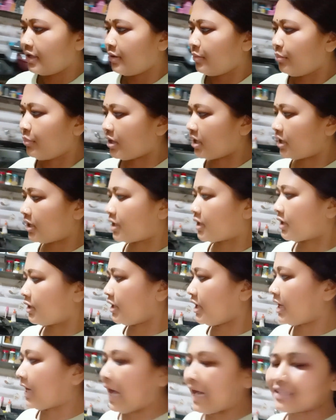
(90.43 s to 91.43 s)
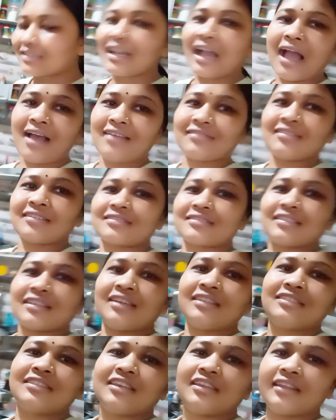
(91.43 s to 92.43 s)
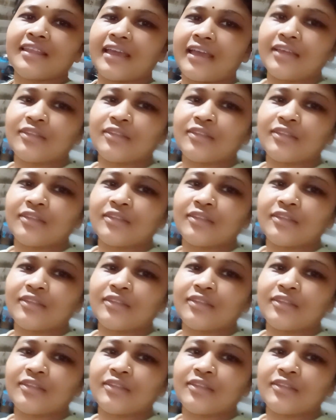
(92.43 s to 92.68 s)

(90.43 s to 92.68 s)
पर एक आध खा सकते हैं तीन है